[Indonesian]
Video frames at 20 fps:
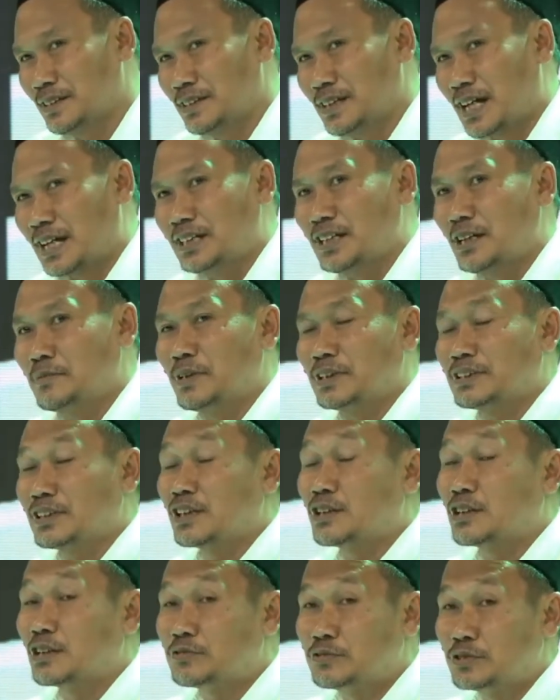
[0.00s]
Anda baca
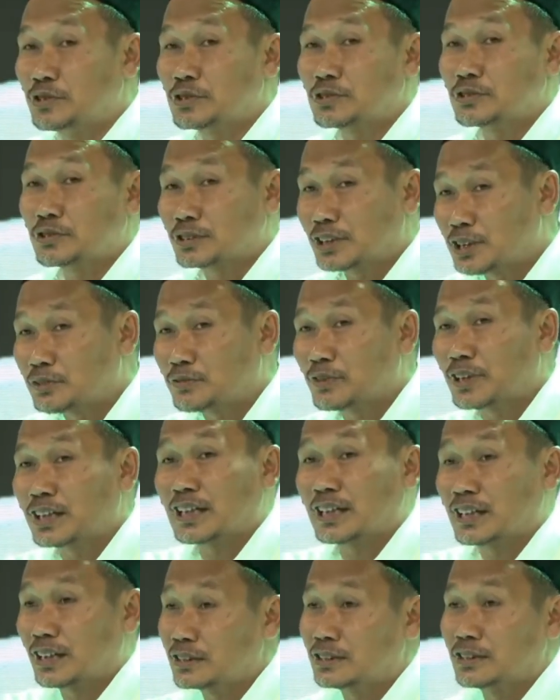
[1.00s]
Ghafur terus ighfir
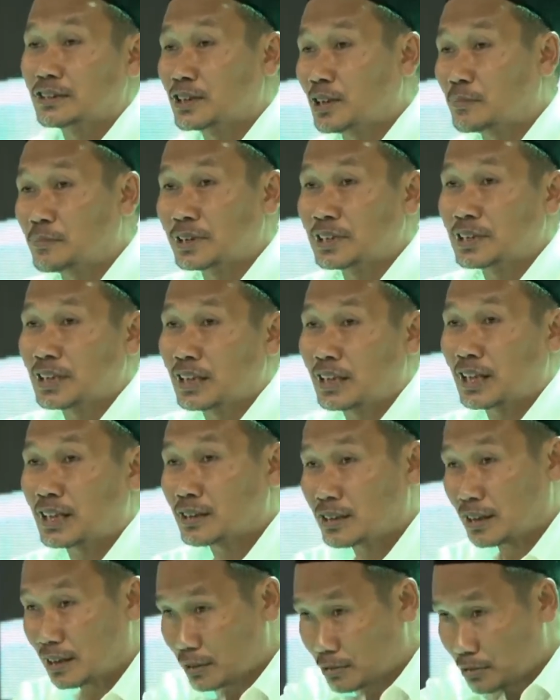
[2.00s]
Jadi kepentingan
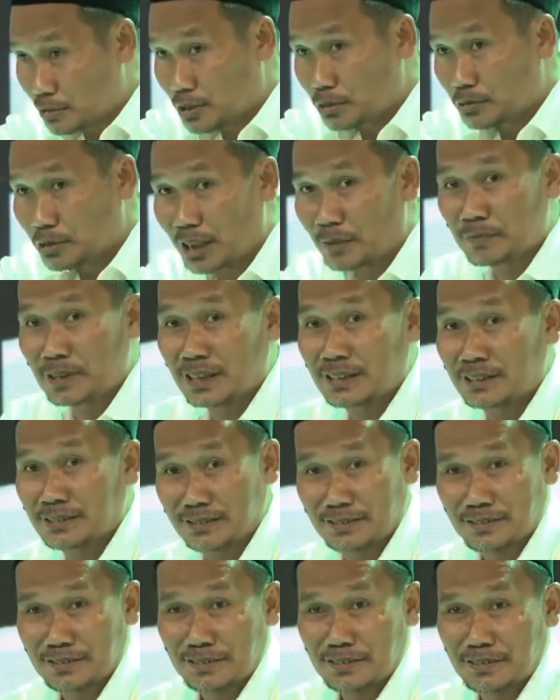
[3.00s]
Anda langsung diungkapkan.
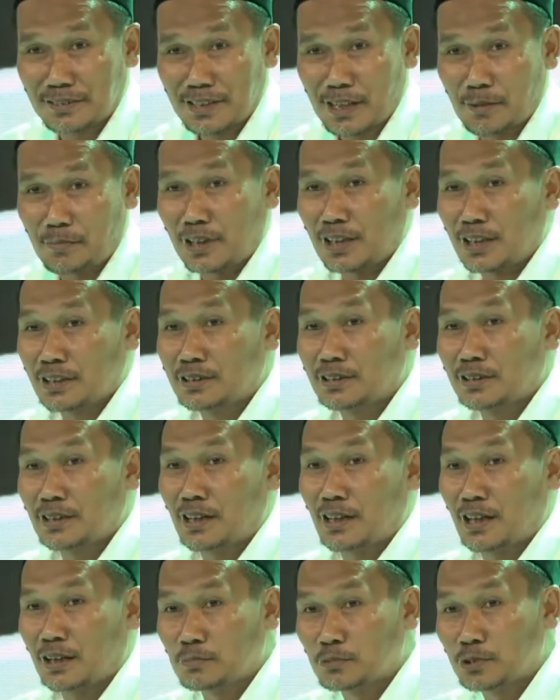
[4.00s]
Apalagi
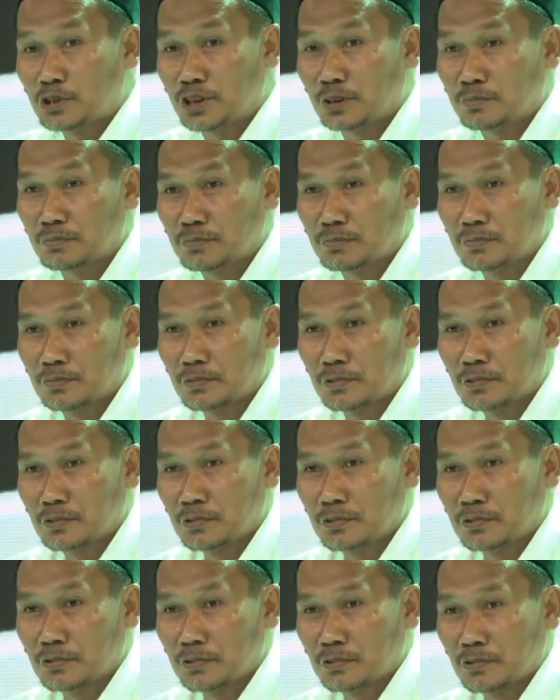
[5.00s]
yang Al-Mujib.
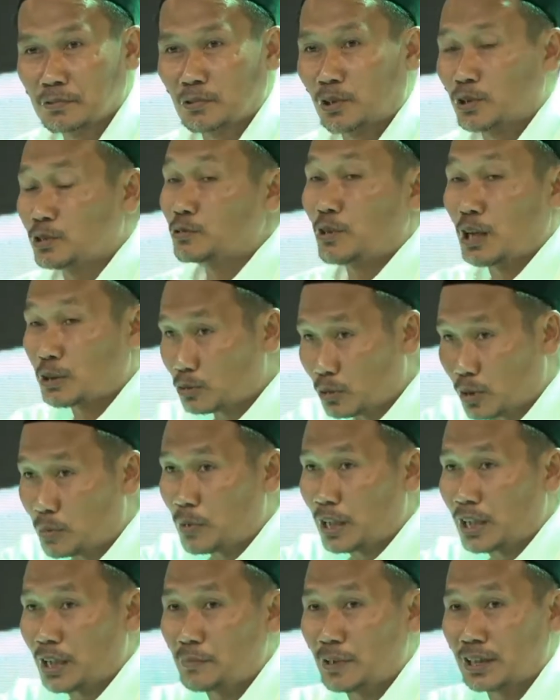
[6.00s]
Wah, langsung
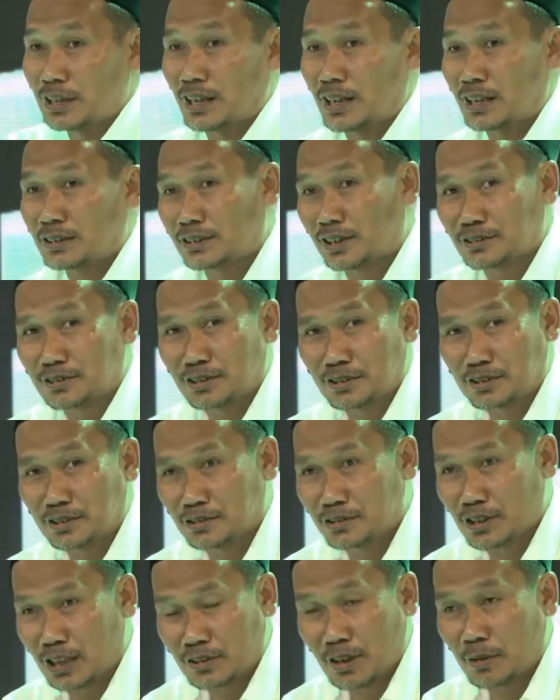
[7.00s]
kemana-mana hajatnya
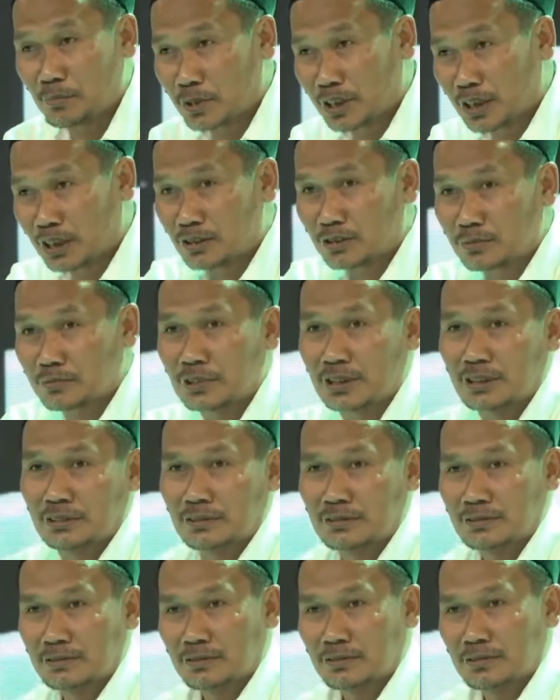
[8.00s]
disampaikan semua.
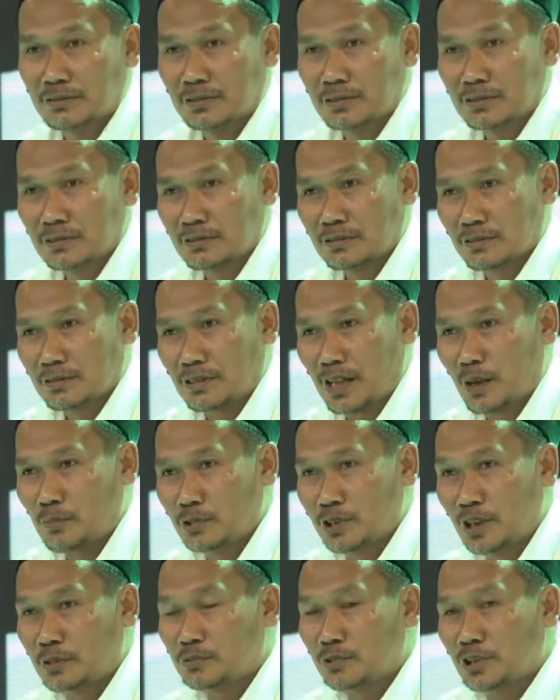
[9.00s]
Kamu
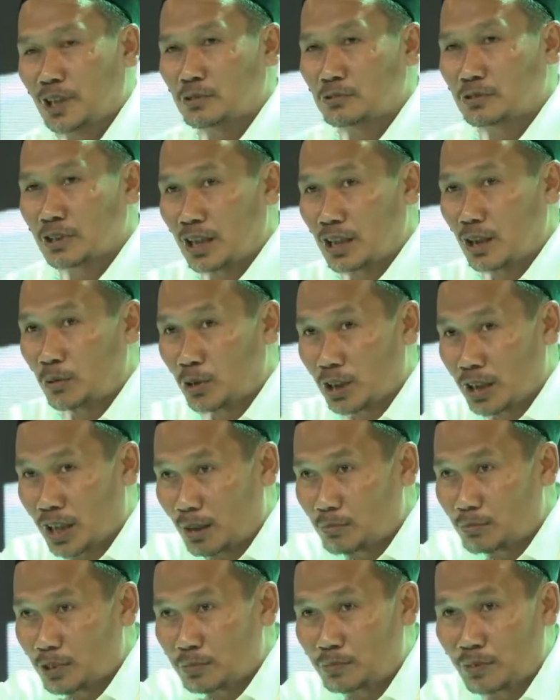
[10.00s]
yang punya utang, Allah yang
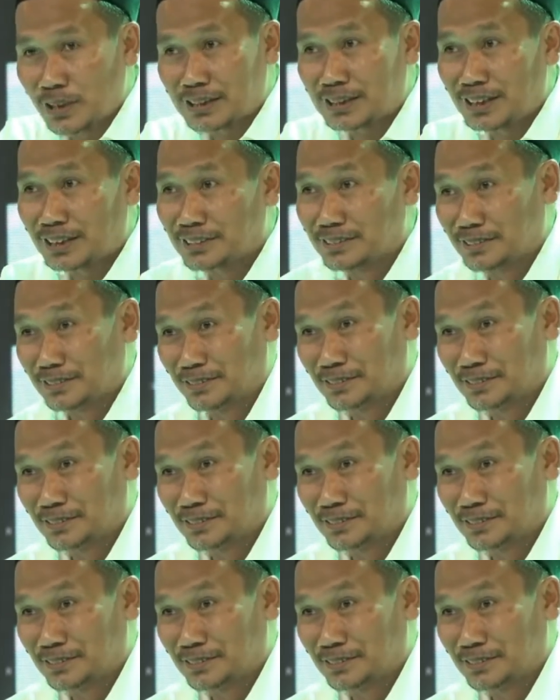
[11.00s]
kamu libatkan ya.